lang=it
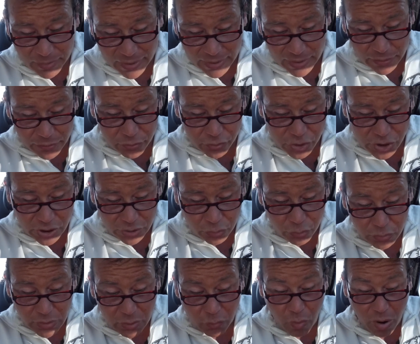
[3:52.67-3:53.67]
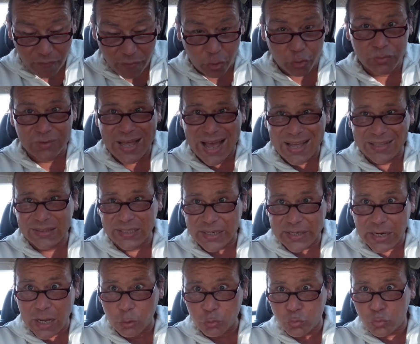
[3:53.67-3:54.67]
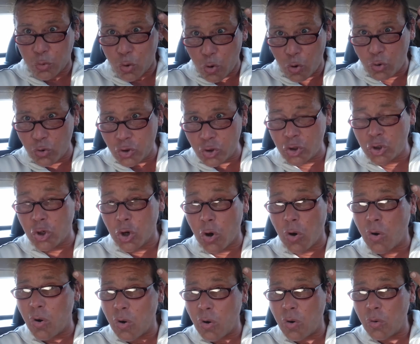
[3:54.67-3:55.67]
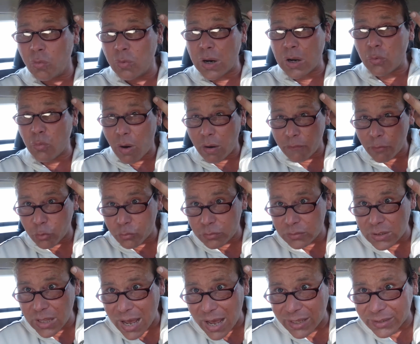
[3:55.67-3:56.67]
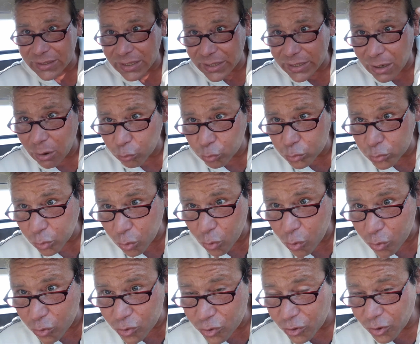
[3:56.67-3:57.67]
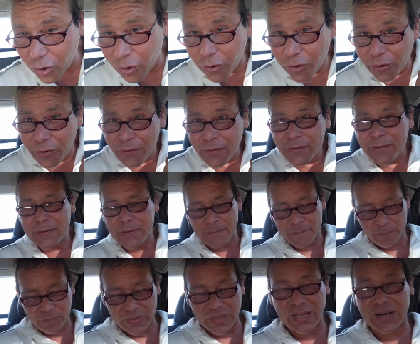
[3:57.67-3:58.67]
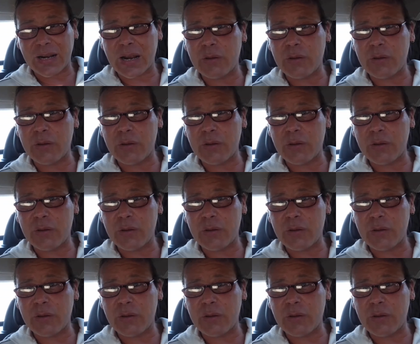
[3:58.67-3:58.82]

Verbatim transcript: parlano già di una nuova ondata in autunno, una nuova ondata in autunno, il